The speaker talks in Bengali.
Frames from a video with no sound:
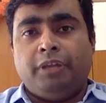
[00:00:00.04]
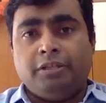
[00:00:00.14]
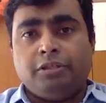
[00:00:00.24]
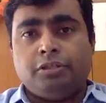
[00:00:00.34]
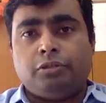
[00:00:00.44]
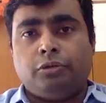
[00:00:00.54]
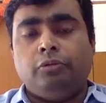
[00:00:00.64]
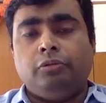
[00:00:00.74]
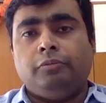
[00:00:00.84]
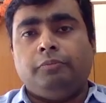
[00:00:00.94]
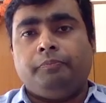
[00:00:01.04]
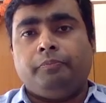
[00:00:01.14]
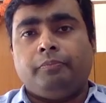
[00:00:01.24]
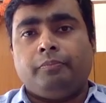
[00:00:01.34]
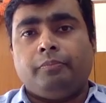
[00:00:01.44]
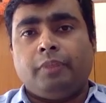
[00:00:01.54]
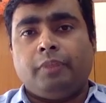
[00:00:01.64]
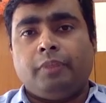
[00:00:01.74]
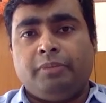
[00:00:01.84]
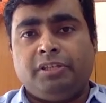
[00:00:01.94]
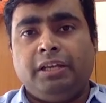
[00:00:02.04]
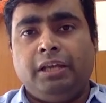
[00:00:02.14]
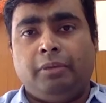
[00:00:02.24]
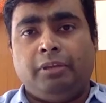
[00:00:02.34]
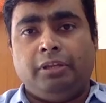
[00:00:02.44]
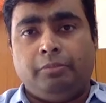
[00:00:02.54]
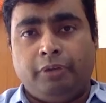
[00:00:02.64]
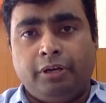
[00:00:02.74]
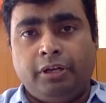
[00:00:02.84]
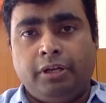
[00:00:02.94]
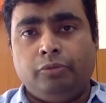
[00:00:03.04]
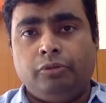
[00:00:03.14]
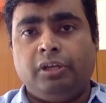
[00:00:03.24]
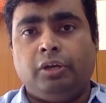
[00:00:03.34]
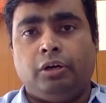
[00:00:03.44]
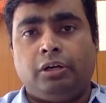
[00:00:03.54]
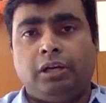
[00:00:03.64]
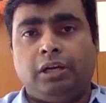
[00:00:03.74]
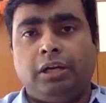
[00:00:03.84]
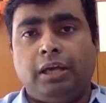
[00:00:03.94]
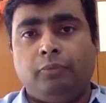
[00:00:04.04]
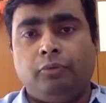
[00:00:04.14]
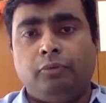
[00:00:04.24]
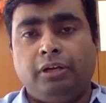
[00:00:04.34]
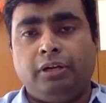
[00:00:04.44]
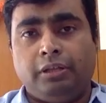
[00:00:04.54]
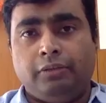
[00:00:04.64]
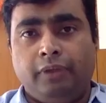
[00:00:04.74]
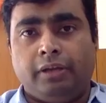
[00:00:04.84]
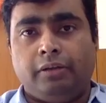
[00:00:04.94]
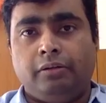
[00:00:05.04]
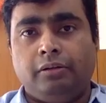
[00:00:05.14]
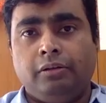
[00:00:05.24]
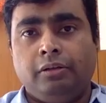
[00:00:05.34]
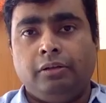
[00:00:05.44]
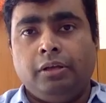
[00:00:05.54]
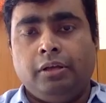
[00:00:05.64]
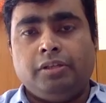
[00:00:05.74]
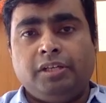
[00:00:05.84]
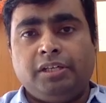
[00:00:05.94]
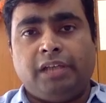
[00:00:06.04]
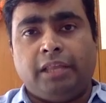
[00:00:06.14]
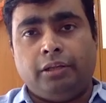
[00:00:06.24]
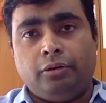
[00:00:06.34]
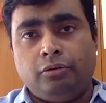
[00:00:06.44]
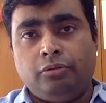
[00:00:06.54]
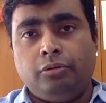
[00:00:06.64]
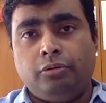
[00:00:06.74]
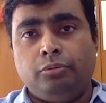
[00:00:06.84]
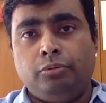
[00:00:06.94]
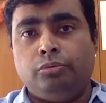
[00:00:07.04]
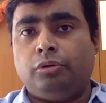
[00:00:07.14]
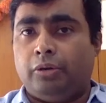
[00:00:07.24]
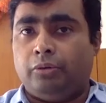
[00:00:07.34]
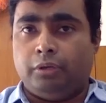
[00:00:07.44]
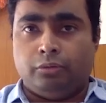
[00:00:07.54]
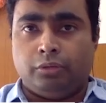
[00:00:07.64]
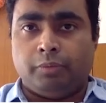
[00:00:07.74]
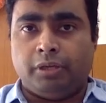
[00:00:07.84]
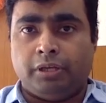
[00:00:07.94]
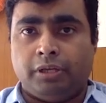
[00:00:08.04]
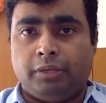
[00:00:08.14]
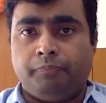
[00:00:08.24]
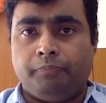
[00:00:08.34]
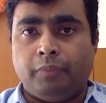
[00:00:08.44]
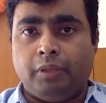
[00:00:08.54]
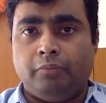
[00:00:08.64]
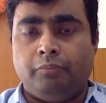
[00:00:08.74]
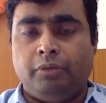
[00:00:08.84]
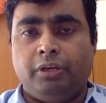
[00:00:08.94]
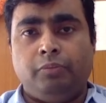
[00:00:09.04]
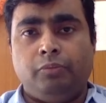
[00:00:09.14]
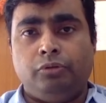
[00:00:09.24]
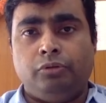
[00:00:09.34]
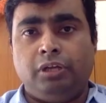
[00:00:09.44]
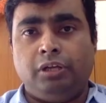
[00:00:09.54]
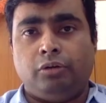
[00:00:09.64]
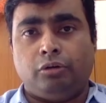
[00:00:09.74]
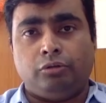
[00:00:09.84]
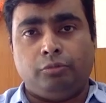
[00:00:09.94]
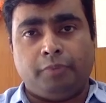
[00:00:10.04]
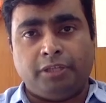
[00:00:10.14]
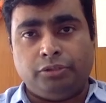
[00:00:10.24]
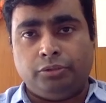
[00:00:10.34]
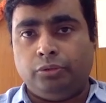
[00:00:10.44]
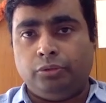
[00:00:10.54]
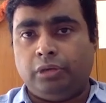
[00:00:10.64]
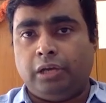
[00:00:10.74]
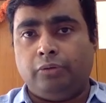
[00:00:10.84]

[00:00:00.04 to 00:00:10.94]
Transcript: ব্রেন স্ট্রোক বেসিক্যালি আমাদের ব্রেনের মধ্যে ঘটা এমন একটা ইভেন্ট যেটা সাধারণত দুটো কারণে হতে পারে ব্রেনের মধ্যে রক্তপাতজনিত